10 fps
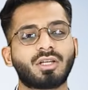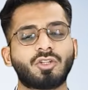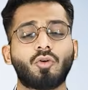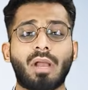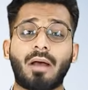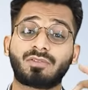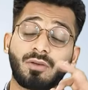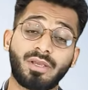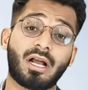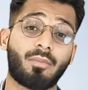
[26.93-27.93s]
करता हूं मैं आप
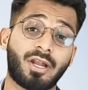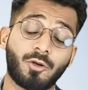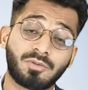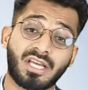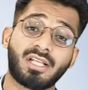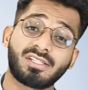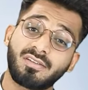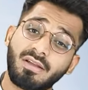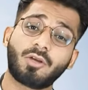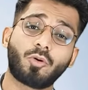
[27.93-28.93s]
सभी का हमारे यूट्यूब चैनल
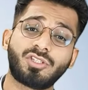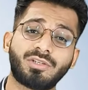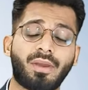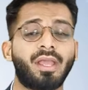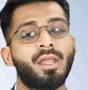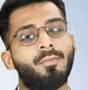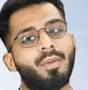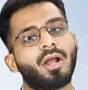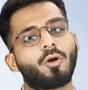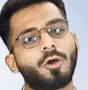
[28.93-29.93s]
सिविल गुरुजी में
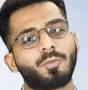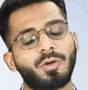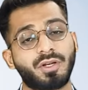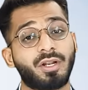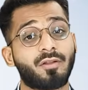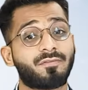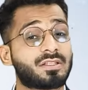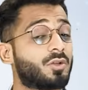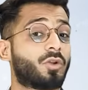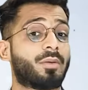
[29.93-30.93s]
मैं कॉर्पोरेट ट्रेनर
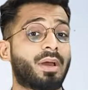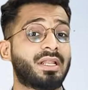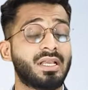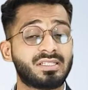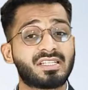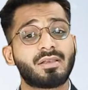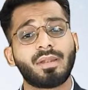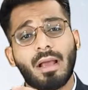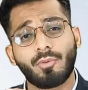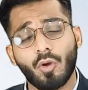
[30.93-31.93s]
फजल रहमान जैसे
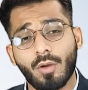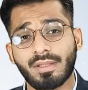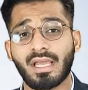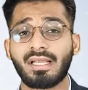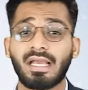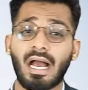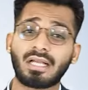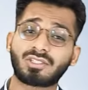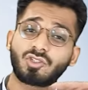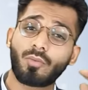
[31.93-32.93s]
मैंने आप लोगों को बताया कि
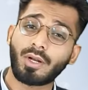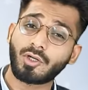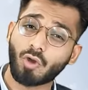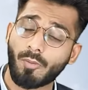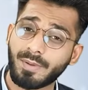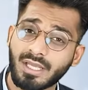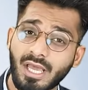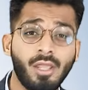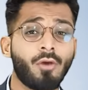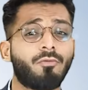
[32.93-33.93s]
आज का जो हमारा टॉपिक है
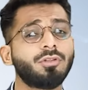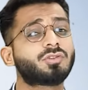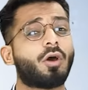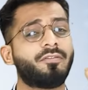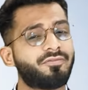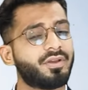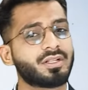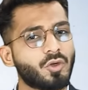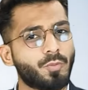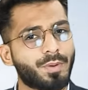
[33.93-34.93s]
वो सॉफ्टवेयर
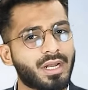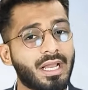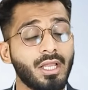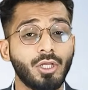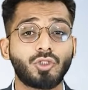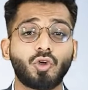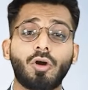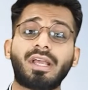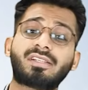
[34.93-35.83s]
के ऊपर है जो एक